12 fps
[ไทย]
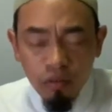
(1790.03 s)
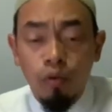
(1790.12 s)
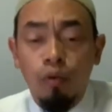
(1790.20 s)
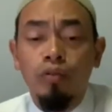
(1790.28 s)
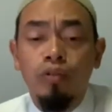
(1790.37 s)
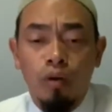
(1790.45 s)

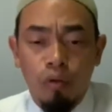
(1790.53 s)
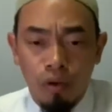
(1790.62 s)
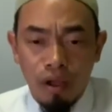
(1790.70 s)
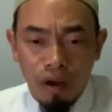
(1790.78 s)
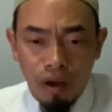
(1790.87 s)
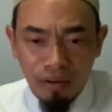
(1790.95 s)
กูต้องรว
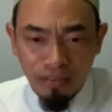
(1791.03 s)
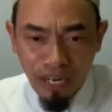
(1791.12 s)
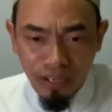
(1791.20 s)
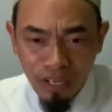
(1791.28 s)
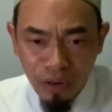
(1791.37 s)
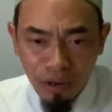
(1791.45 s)
ยออกจา
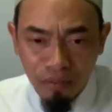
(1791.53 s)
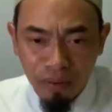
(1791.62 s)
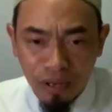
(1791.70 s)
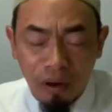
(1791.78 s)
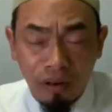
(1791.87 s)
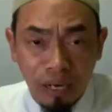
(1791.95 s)
กชีวิต
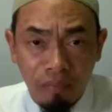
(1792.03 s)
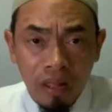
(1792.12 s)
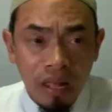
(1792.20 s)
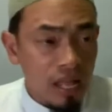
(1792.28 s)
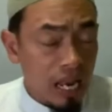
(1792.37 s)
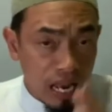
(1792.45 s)
พี่น้องครับ
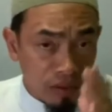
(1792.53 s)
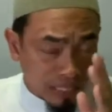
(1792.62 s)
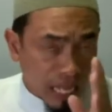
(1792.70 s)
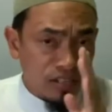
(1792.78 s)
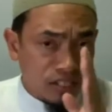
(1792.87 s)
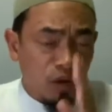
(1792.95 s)
แล้ว
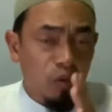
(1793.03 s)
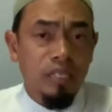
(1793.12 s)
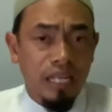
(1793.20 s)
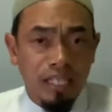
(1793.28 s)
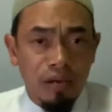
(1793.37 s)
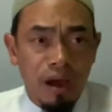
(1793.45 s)
ท่านจะรู้
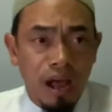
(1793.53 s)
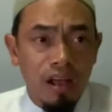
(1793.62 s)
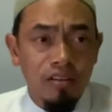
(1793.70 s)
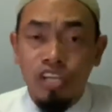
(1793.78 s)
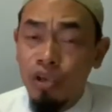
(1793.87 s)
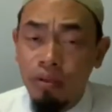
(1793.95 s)
ทันทีว่า
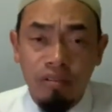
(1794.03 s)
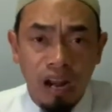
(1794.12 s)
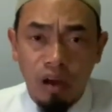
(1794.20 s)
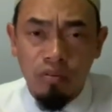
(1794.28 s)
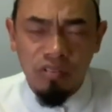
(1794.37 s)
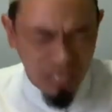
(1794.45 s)
ชีวิต
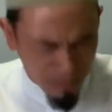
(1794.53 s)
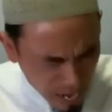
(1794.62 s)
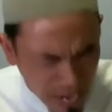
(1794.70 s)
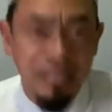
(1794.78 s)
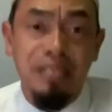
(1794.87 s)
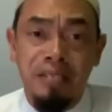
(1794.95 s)
เราส
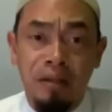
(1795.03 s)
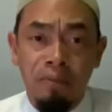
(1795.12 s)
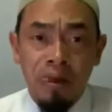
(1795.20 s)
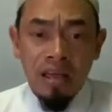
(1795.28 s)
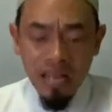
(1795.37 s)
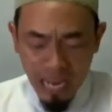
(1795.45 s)
บายจริ
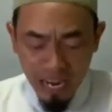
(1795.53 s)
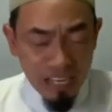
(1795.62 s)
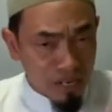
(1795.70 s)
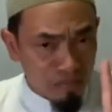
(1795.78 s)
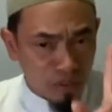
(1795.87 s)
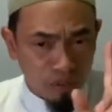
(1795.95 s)
งๆ นั่นนี่
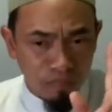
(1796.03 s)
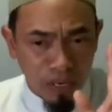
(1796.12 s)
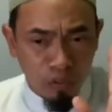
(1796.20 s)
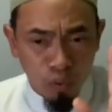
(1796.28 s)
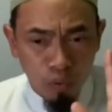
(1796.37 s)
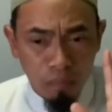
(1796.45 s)
คือป
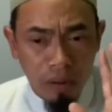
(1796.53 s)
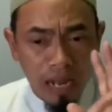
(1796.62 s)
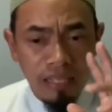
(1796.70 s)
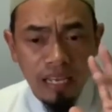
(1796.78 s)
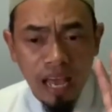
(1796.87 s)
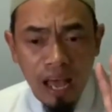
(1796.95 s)
ระตูบาน
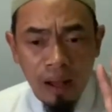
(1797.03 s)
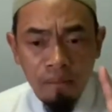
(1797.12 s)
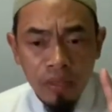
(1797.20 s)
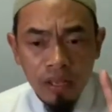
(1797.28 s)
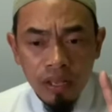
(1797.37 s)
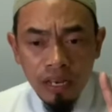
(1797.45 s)
ที่
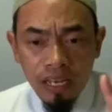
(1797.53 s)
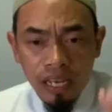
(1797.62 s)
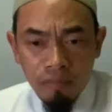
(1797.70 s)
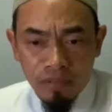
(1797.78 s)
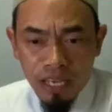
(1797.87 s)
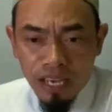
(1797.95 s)
5นะค
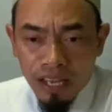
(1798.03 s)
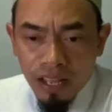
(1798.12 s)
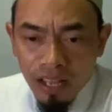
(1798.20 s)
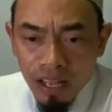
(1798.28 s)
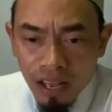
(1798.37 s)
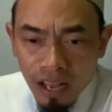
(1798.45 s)
รับที่
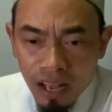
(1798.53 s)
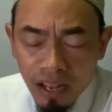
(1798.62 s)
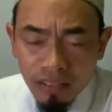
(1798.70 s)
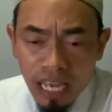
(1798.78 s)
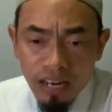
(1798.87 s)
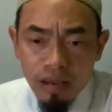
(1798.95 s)

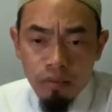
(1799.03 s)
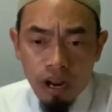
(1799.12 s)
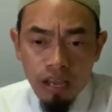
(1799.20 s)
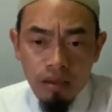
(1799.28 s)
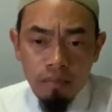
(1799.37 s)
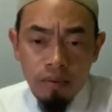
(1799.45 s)
ท่านอิบรา
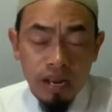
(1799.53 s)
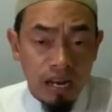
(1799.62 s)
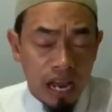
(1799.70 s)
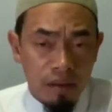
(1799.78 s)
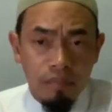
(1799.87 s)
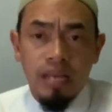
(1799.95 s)
ฮิมบินอา
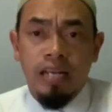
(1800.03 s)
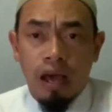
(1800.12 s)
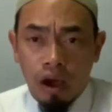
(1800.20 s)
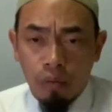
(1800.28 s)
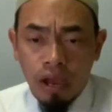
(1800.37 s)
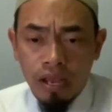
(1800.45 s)
ดามได้กล่า
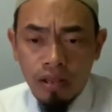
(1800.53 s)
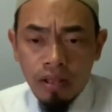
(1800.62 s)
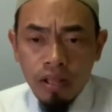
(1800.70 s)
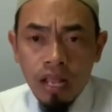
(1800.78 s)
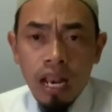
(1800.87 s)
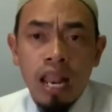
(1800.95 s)
วเอาไว้
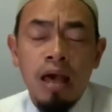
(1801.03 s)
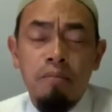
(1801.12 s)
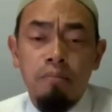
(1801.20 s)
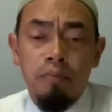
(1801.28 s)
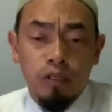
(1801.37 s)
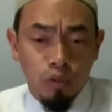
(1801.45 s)
และ
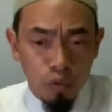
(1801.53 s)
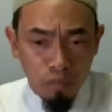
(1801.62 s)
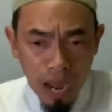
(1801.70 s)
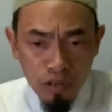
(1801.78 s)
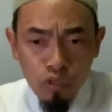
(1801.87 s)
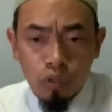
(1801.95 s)
ประตู
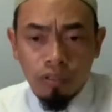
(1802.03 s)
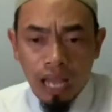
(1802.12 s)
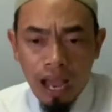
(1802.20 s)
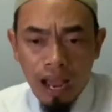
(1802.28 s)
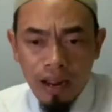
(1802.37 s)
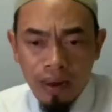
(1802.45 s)
บานสุด
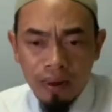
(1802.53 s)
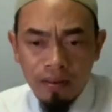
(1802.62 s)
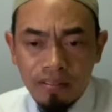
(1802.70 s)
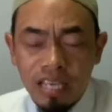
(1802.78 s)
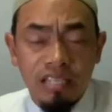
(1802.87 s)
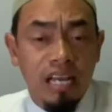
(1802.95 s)
ท้าย
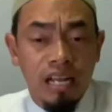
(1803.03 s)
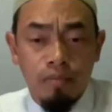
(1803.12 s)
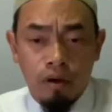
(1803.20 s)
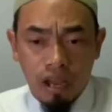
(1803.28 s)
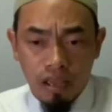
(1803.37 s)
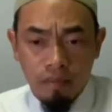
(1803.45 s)
ที่ท่านอิ
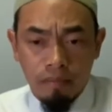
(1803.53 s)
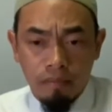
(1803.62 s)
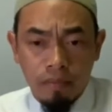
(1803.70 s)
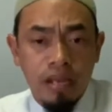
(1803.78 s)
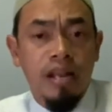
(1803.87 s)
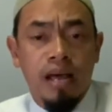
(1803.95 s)
บราฮิม
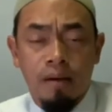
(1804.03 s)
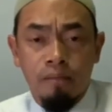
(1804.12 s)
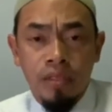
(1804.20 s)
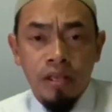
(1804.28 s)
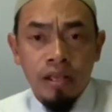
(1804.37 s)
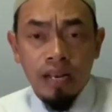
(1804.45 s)
บินอาดาม
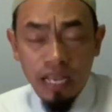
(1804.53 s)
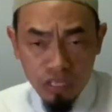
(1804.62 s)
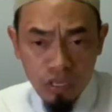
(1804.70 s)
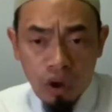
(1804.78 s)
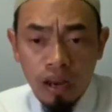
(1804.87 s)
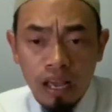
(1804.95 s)
ได้
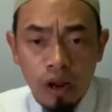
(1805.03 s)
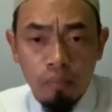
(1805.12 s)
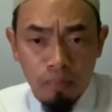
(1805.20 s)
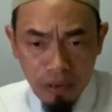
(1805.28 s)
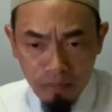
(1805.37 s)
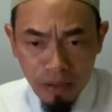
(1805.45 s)
สอนให้เรา
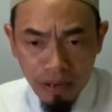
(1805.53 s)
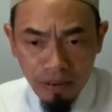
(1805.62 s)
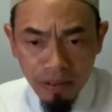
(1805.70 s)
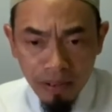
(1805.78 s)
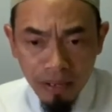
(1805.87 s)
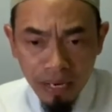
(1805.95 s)
ปิดมัน
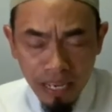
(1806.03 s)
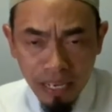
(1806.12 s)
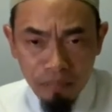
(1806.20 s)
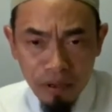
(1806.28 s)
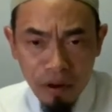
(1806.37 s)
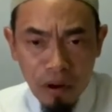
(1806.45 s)
นะค
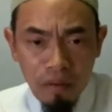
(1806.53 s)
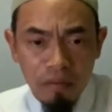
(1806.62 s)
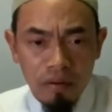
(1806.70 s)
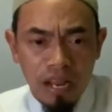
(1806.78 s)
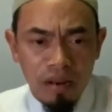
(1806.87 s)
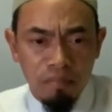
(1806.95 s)
รับพี่น้อง
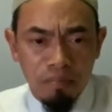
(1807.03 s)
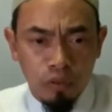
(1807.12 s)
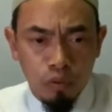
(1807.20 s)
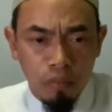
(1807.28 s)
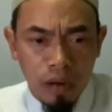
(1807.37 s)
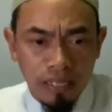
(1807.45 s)
นั่นประ
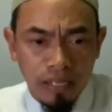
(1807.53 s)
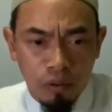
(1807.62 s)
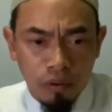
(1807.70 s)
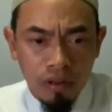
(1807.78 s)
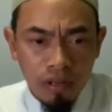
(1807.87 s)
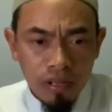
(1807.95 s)
ตูบานที่
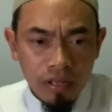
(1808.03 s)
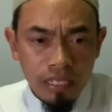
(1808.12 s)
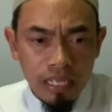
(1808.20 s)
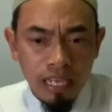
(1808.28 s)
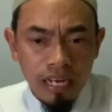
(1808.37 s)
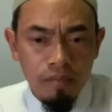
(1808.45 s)
6
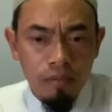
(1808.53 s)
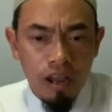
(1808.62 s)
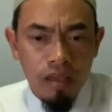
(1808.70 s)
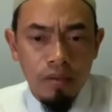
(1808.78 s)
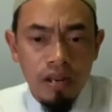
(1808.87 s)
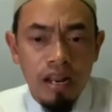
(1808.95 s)
ที่ท่านอิบรา
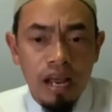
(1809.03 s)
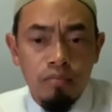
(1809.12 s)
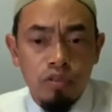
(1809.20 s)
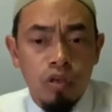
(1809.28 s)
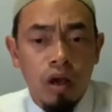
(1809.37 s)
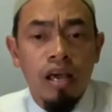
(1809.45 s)
ฮิมบินอาดาม
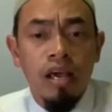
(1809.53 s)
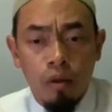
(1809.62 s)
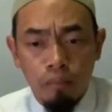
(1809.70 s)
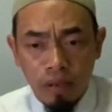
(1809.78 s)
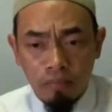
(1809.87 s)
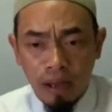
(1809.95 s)
สอนให้เรา
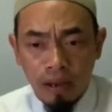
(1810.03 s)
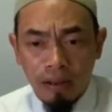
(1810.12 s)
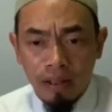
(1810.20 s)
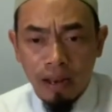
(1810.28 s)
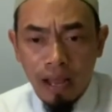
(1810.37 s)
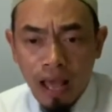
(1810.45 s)
ปิดมัน
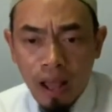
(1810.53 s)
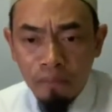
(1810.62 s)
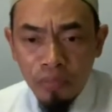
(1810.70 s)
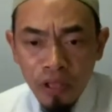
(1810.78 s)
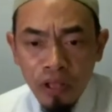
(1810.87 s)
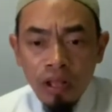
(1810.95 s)
นะ
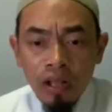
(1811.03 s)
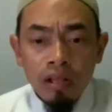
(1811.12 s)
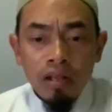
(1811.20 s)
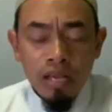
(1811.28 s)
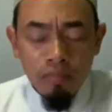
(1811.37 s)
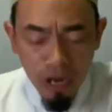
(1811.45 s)

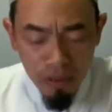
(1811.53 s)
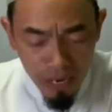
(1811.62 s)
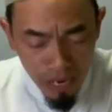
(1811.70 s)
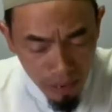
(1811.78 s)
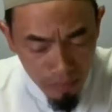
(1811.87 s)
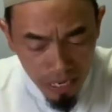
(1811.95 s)
อิบราฮิมบิน
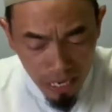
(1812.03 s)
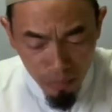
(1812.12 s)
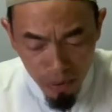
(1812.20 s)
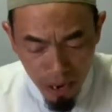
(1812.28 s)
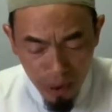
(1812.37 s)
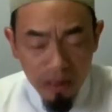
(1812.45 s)
อาดามได้กล่าว
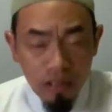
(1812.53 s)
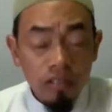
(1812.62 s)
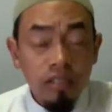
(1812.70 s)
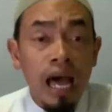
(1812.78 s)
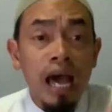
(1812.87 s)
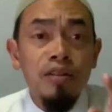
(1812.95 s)
ว่า
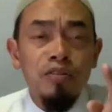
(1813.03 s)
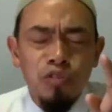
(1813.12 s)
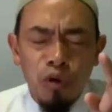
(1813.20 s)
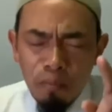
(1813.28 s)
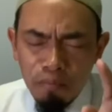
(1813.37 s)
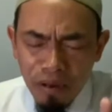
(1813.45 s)
ท่าน
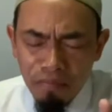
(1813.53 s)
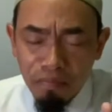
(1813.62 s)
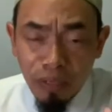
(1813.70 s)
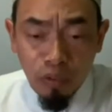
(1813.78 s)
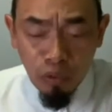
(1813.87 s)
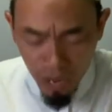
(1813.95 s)
จงปิด
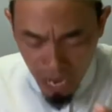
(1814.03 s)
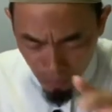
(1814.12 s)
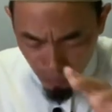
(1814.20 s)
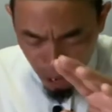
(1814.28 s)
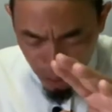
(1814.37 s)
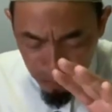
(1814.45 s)
ประตูแห่ง
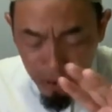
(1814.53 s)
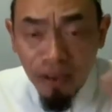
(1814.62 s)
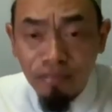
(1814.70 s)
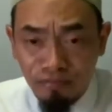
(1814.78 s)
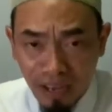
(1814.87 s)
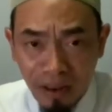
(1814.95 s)
ความเพ้
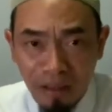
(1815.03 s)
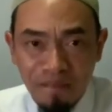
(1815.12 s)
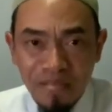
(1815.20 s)
อฝัน